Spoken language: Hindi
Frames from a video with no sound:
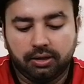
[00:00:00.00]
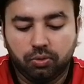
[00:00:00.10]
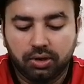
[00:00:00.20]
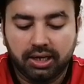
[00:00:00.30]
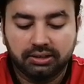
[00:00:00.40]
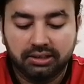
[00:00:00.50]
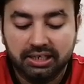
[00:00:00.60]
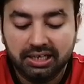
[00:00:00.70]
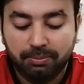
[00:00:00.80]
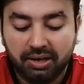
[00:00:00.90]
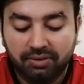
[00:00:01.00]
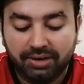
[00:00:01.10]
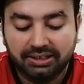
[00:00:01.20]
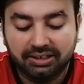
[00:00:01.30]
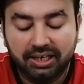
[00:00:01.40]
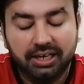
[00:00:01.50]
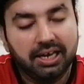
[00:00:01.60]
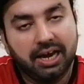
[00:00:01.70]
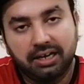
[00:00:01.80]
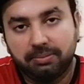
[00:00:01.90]
क्योंकि स्टील में वैसे ही
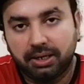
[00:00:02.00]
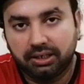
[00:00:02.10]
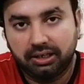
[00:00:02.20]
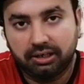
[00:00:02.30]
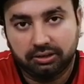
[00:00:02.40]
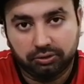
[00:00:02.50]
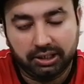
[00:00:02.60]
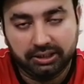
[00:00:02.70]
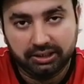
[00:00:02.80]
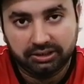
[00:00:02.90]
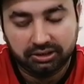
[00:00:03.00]
ये एंटीबैक्टीरियल होता है ये